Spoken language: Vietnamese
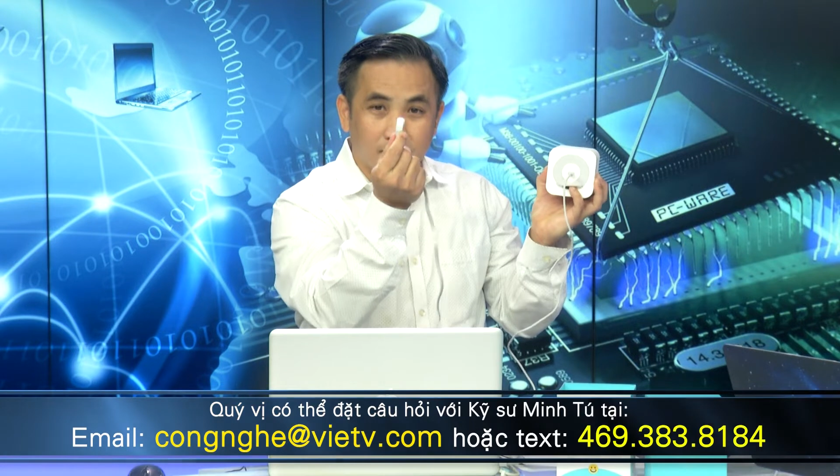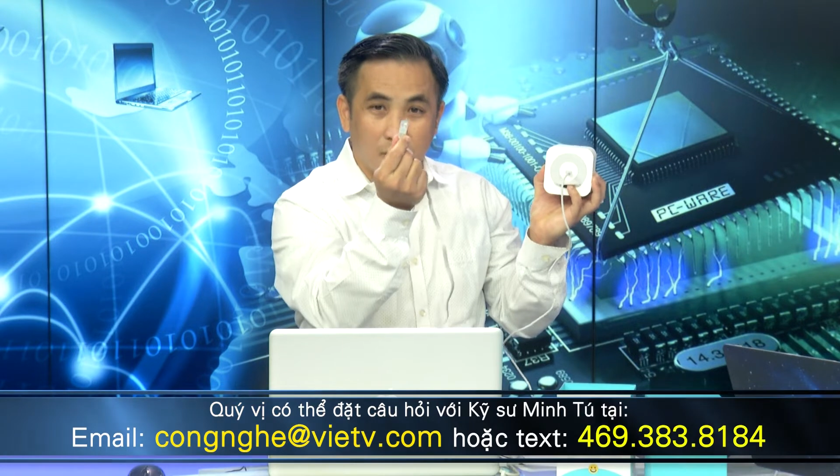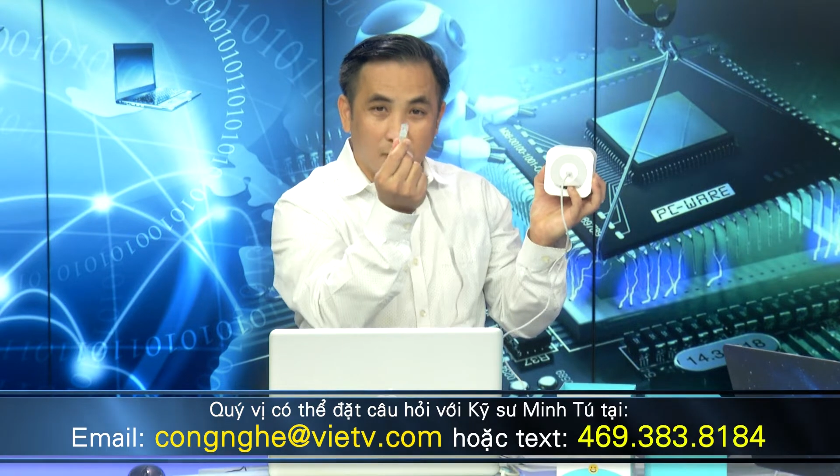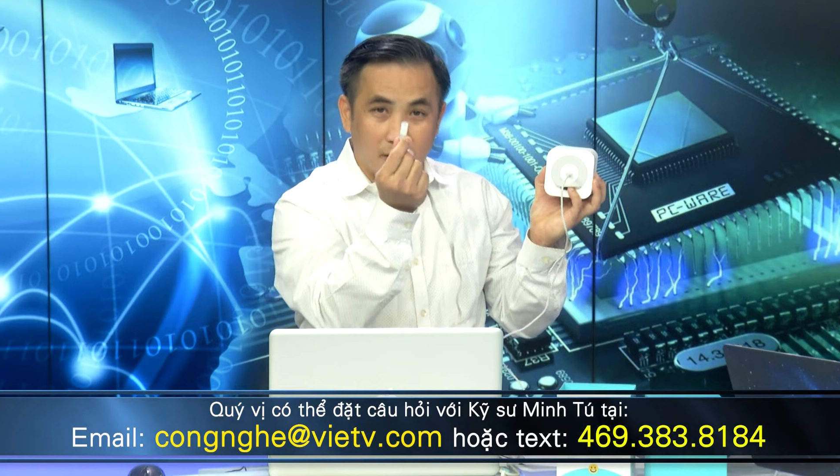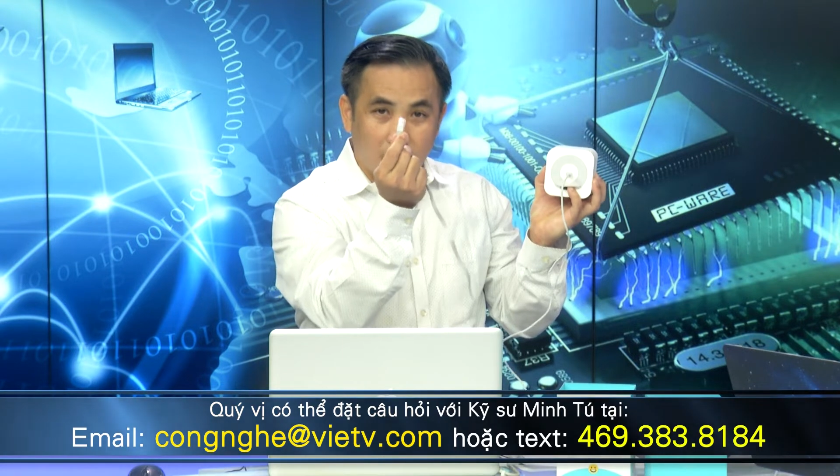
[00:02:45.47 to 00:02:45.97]

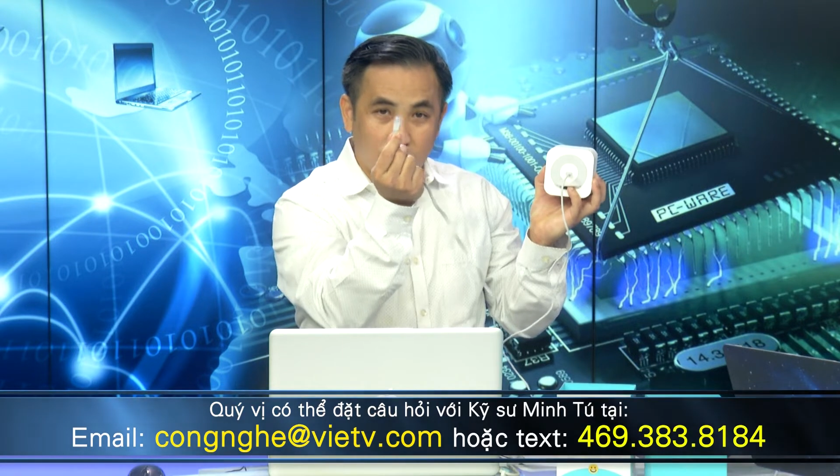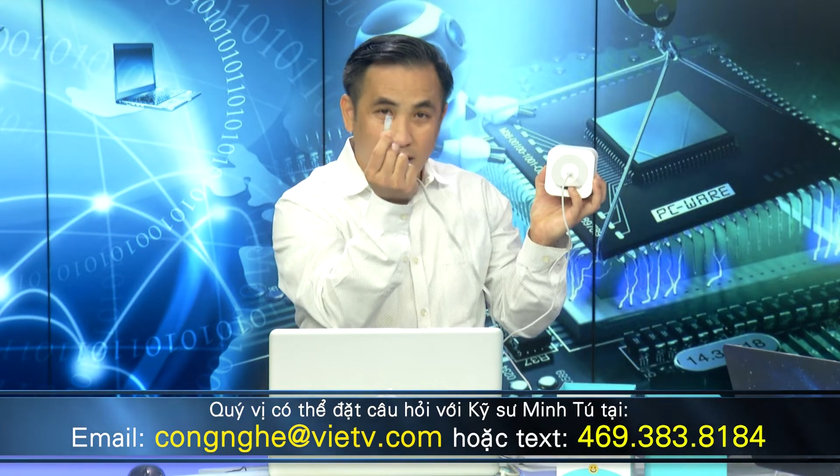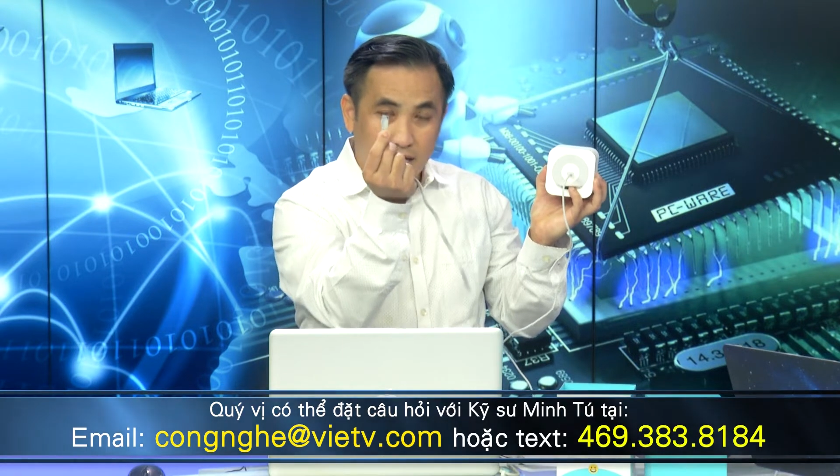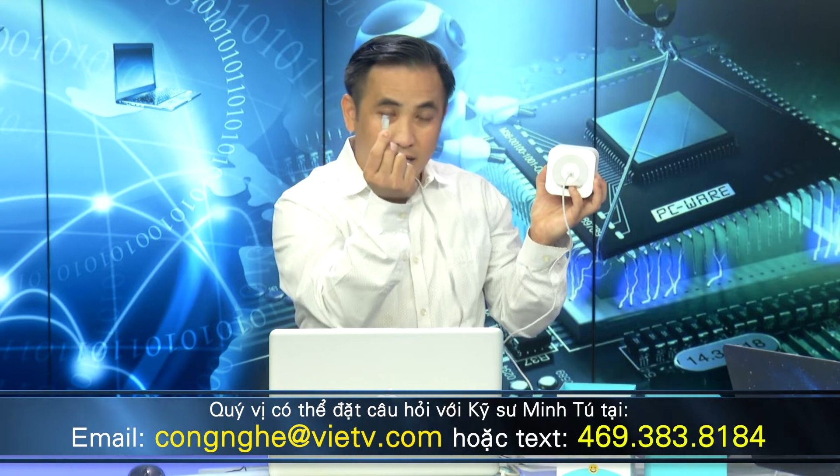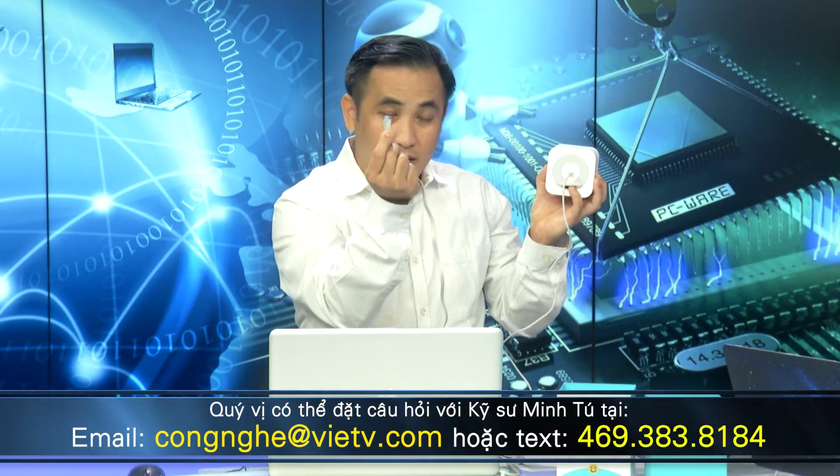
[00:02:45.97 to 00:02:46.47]
một cái đầu
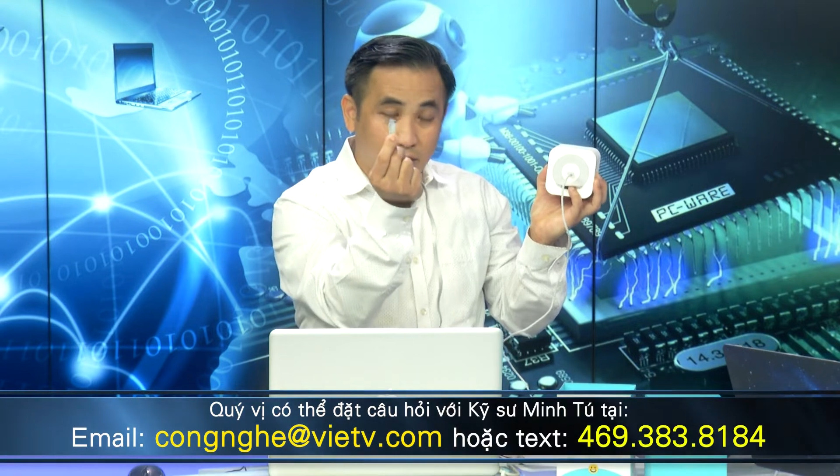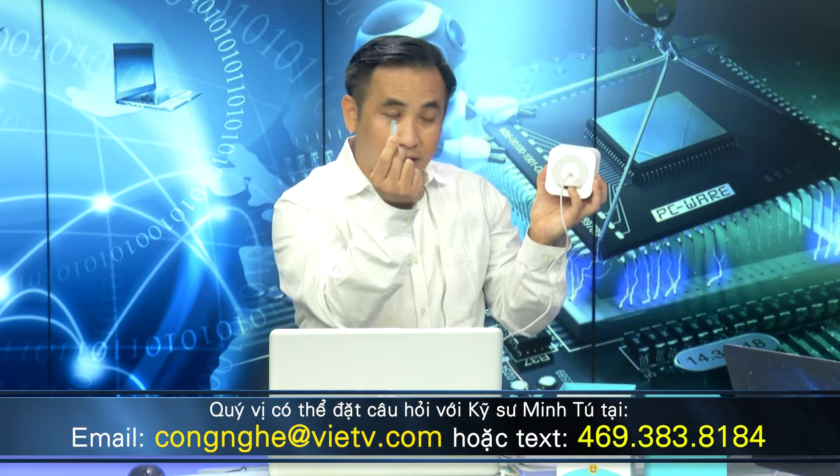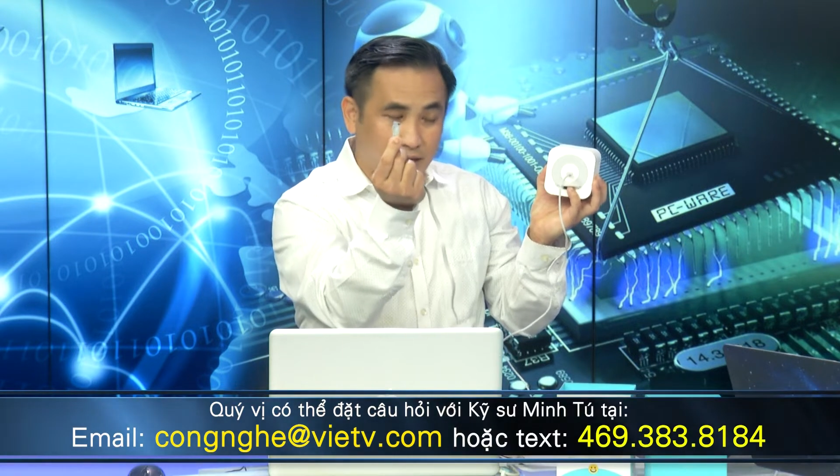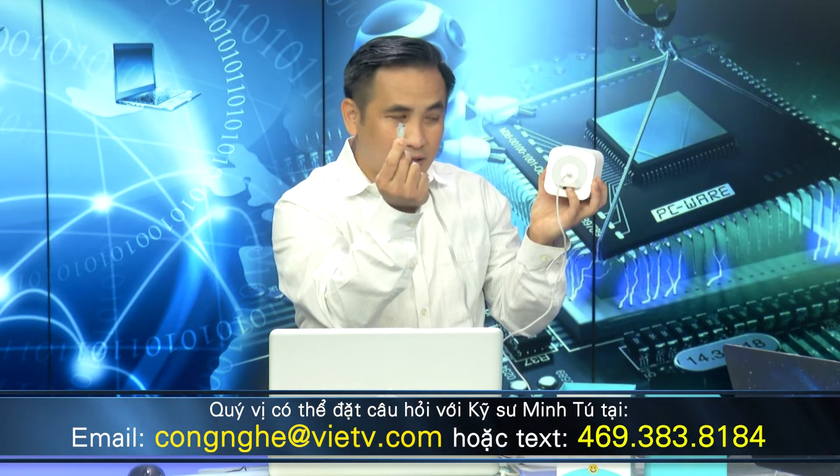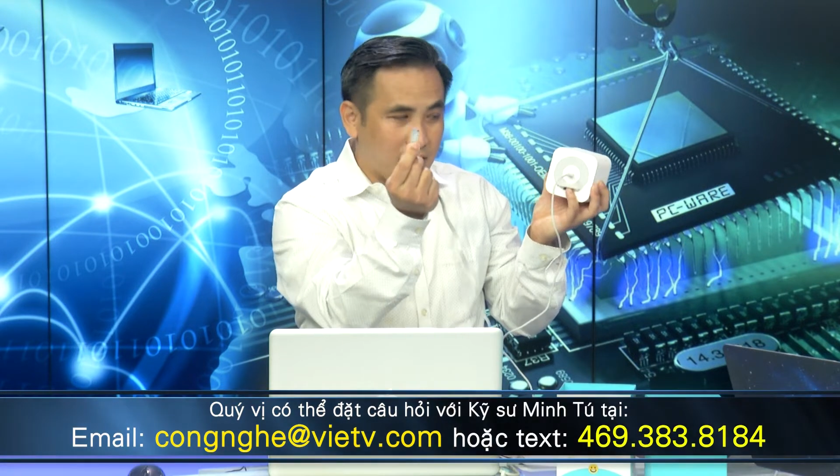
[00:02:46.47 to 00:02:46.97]
dây
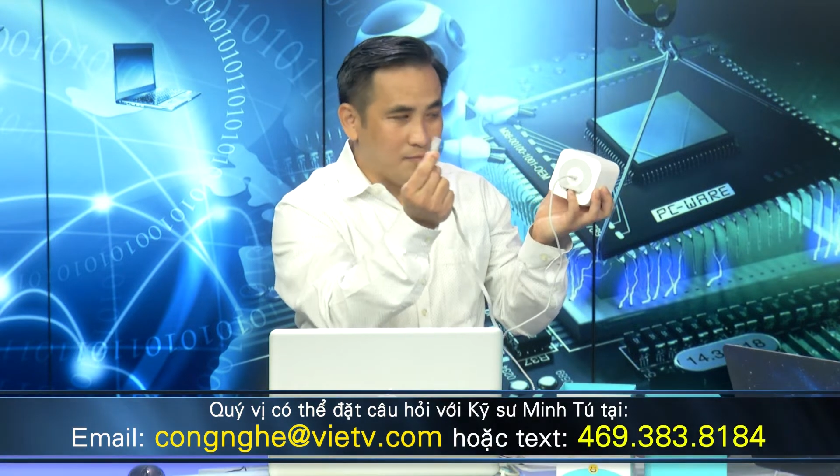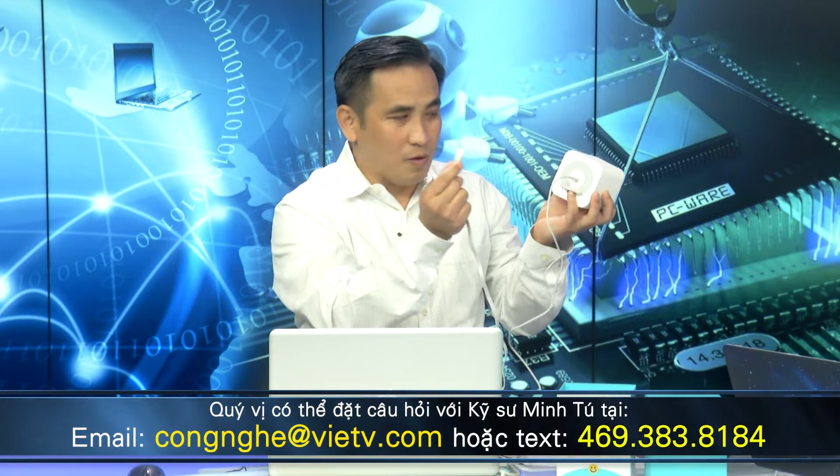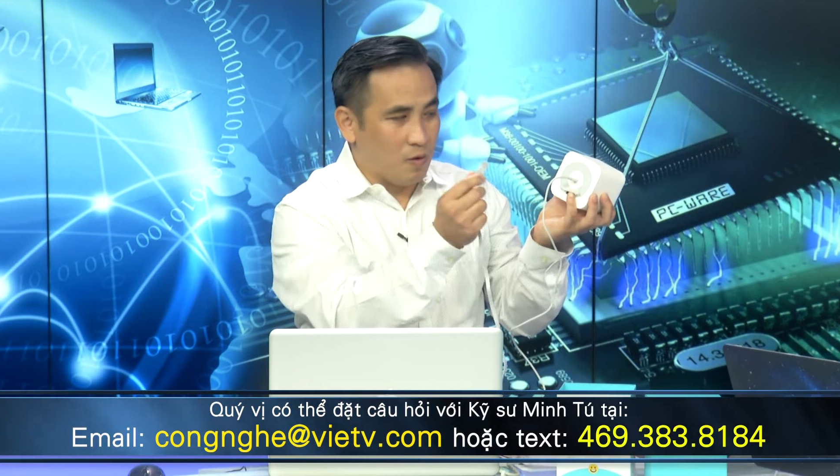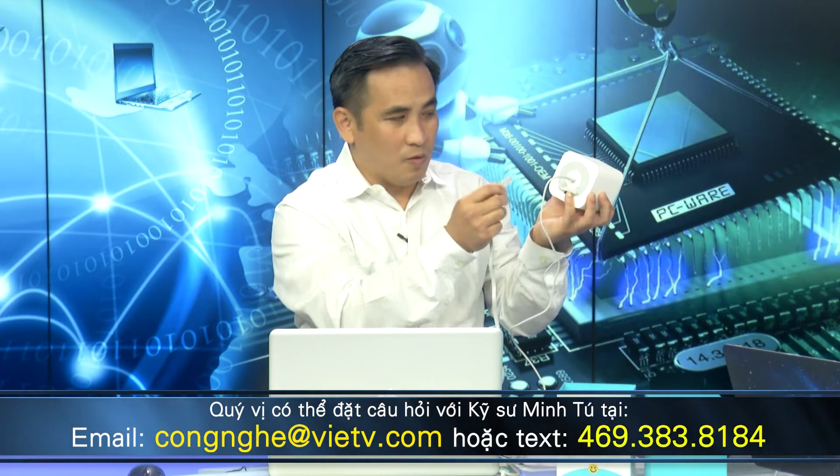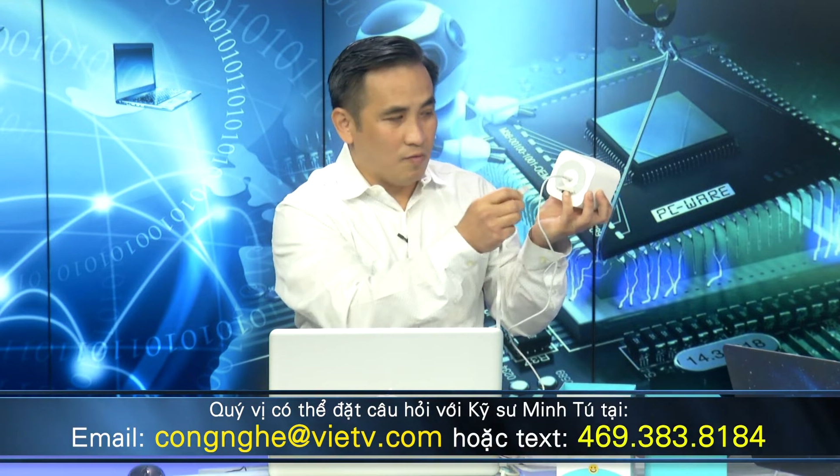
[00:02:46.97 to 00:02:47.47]
Ethernet cable